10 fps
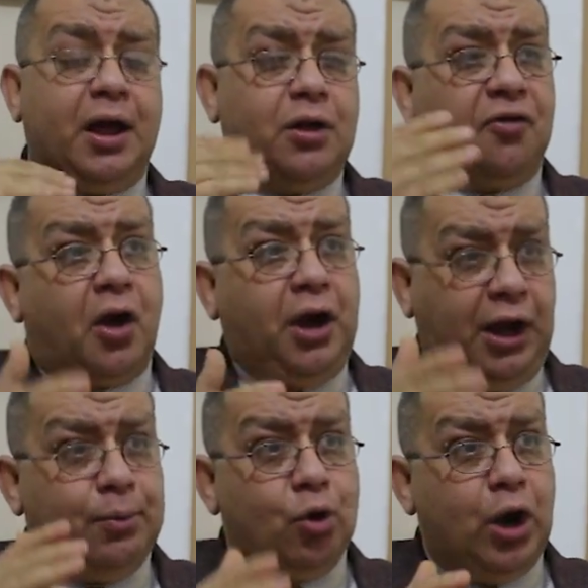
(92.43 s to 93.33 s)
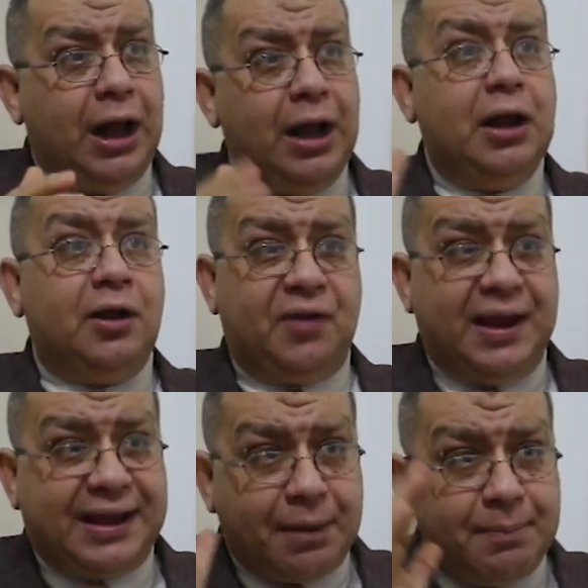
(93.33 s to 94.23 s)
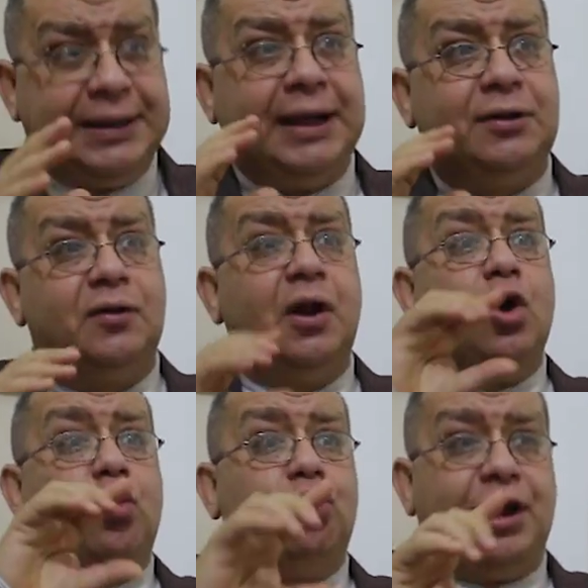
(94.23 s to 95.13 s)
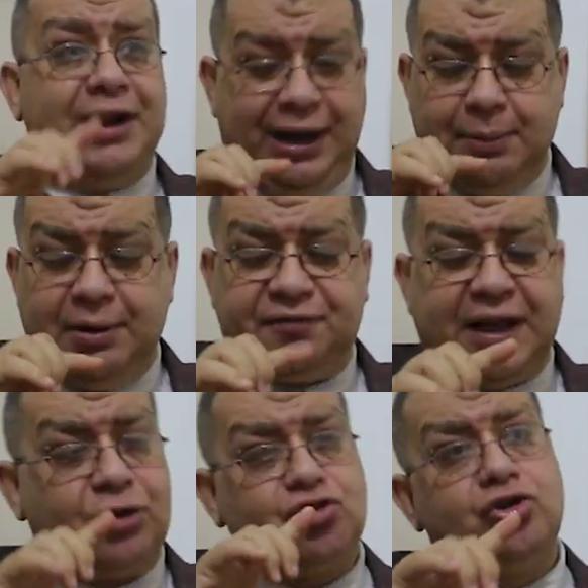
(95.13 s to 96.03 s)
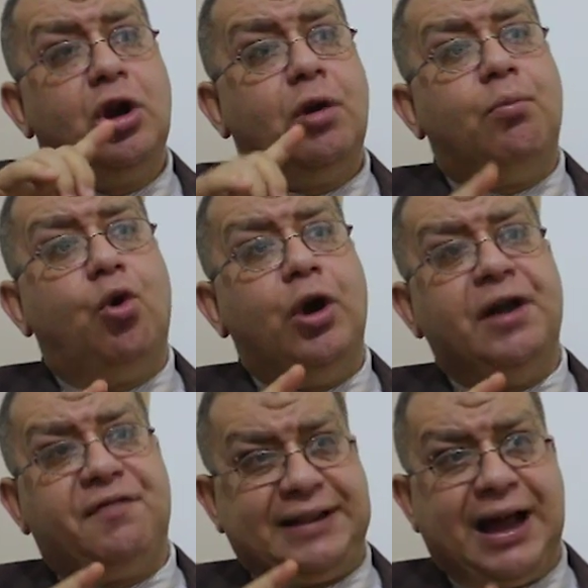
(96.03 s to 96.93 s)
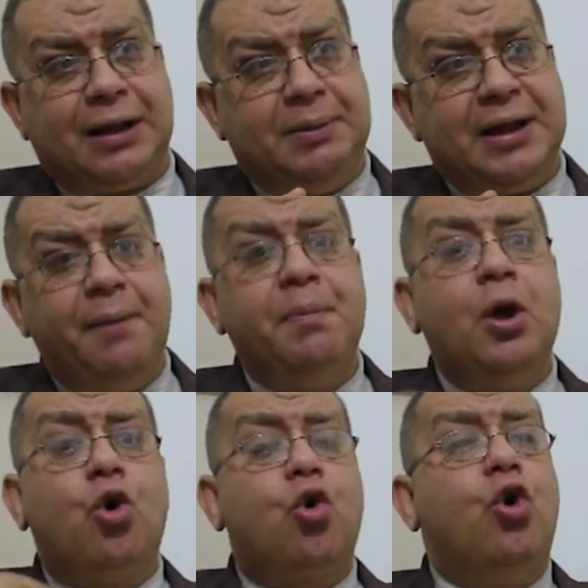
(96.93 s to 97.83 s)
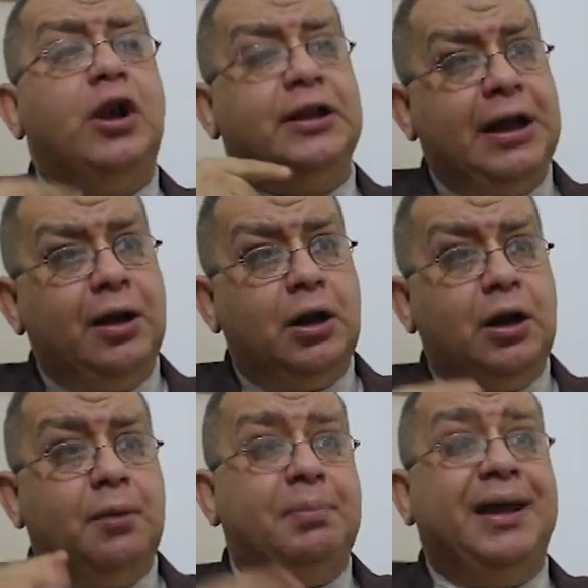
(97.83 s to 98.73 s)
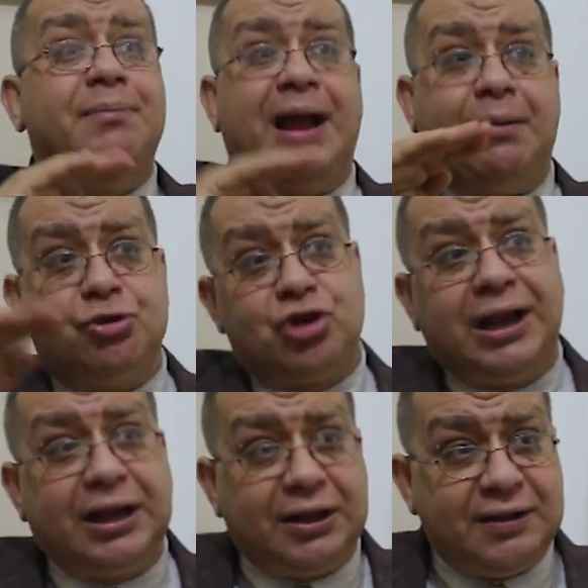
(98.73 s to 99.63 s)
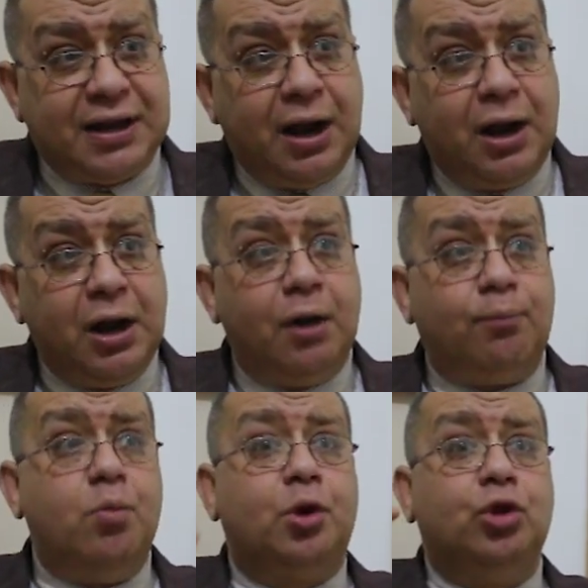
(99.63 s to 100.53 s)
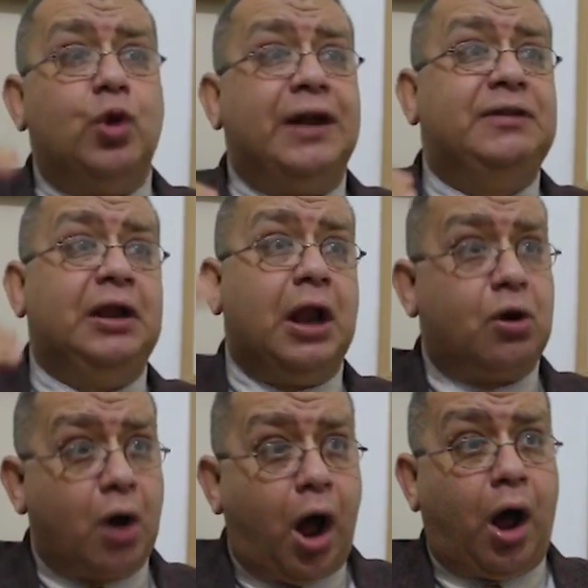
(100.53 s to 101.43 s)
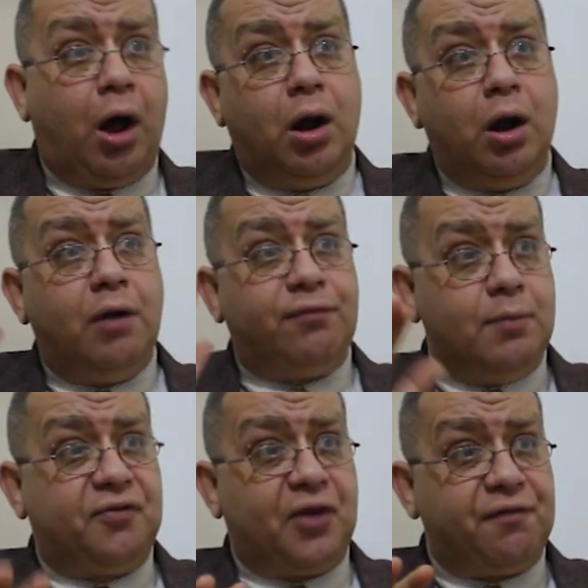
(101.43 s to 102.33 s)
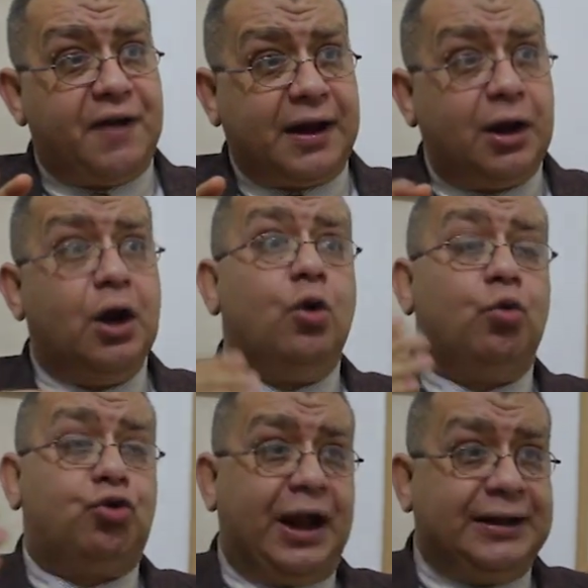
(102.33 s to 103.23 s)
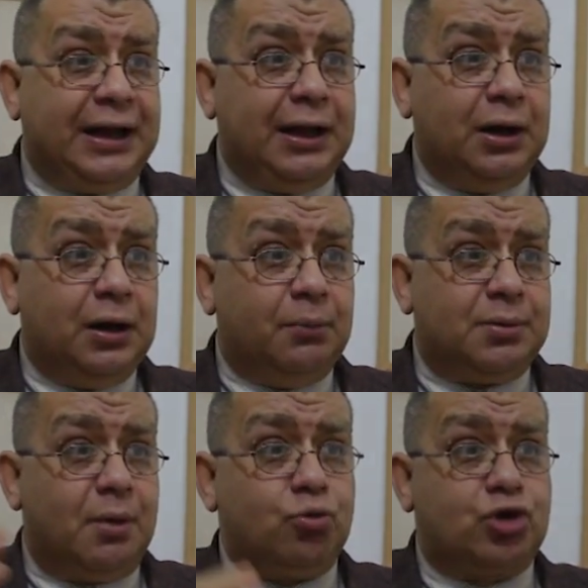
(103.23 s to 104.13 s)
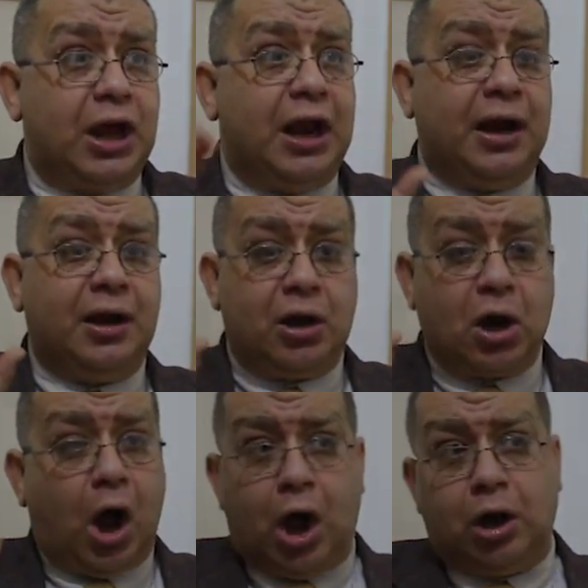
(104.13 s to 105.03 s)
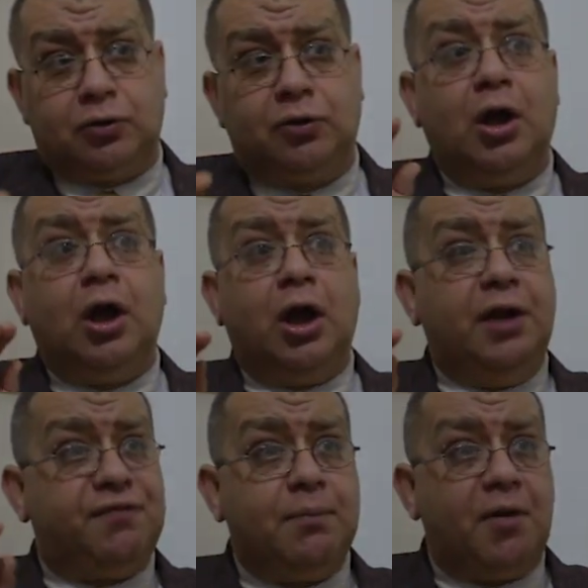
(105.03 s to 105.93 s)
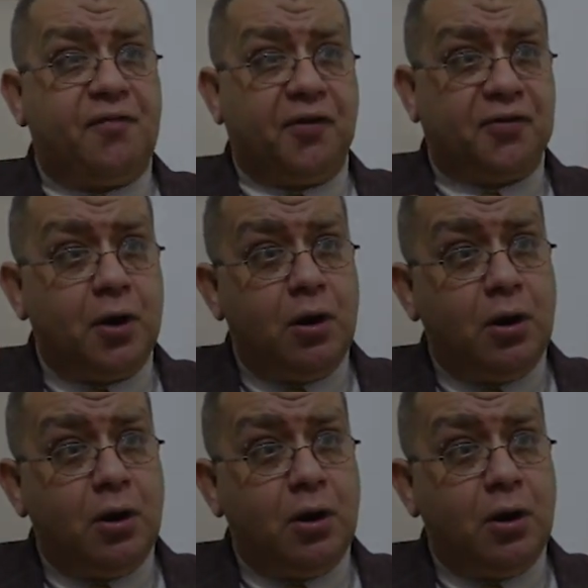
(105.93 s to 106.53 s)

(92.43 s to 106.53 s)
النصائح اللي بنقولها زي الكمالات وزي ان احنا ما نفتحش بقنا فتحه كبيره كل ده بيمنع مشاكل كتيره ممكن تؤدي الى جراحه في مفصل الفك وساعتها بتبقى مشكله لان الجراحات اللي في المفاصل